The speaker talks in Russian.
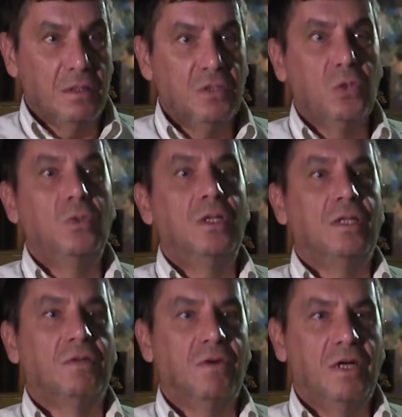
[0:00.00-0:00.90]
стоит
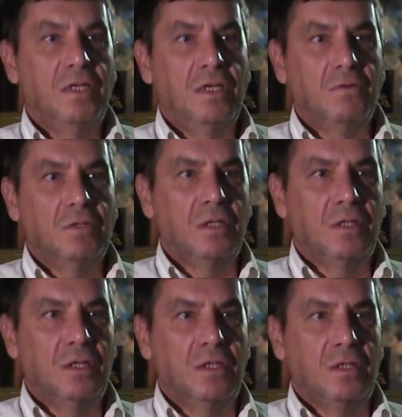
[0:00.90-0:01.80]
ли нам входить в
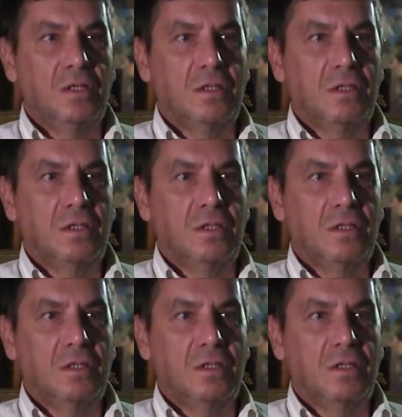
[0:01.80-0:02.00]
этот рынок,